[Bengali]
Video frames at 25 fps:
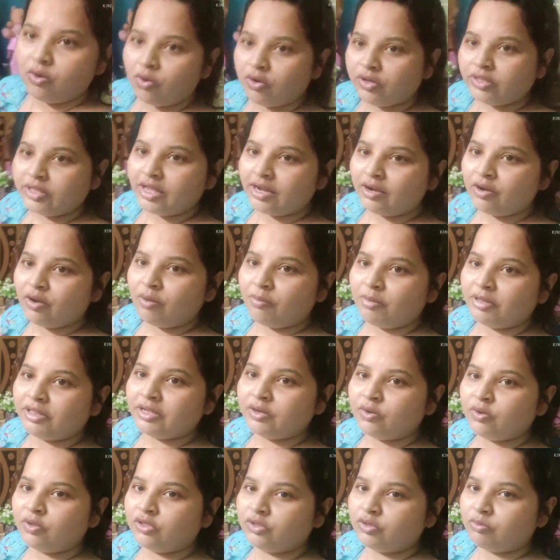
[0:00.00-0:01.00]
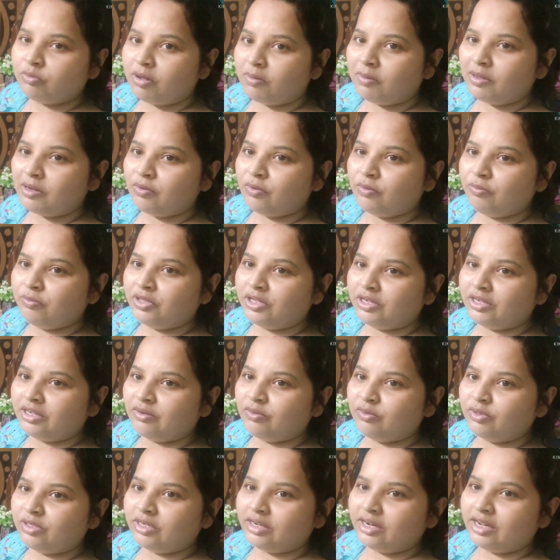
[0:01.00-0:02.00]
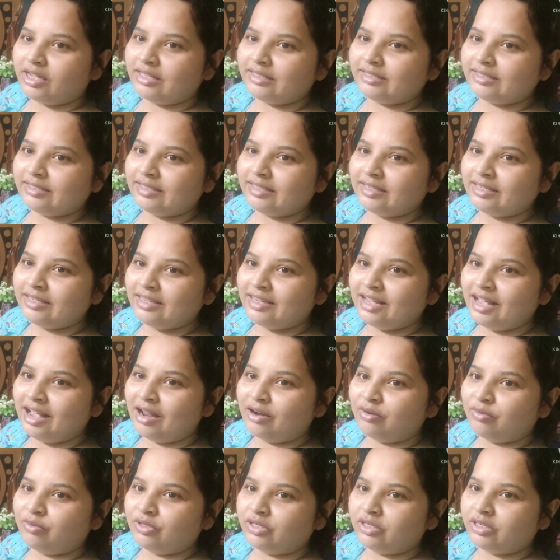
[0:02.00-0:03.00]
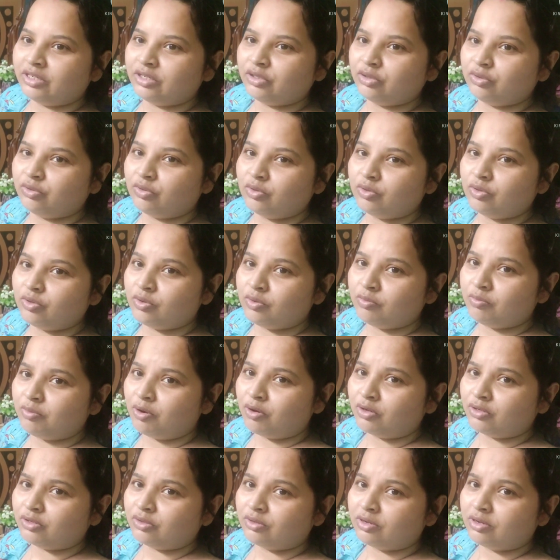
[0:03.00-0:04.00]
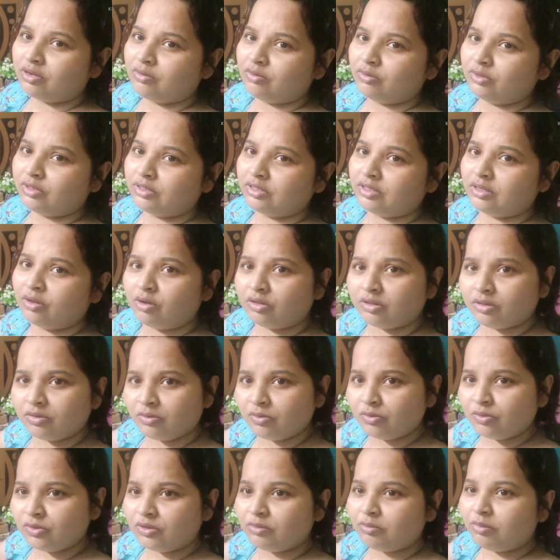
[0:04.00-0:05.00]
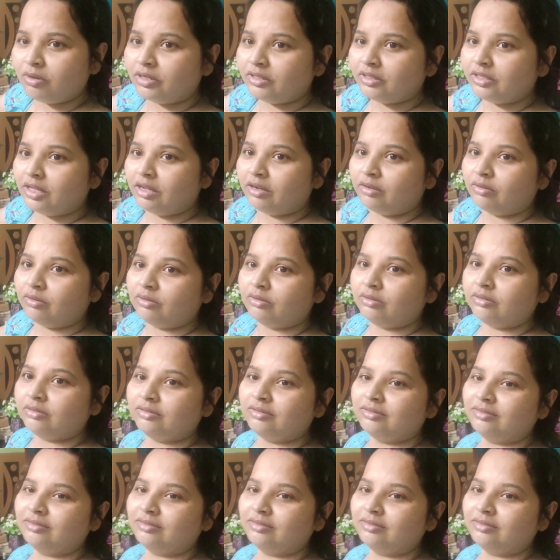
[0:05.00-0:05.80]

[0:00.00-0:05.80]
ওই দেখো আমাদের অর্জুন বাবা ঘুম থেকে উঠে গেছে আর উঠে কি সুন্দর পড়াশোনা করছে কত গুড বয় দেখো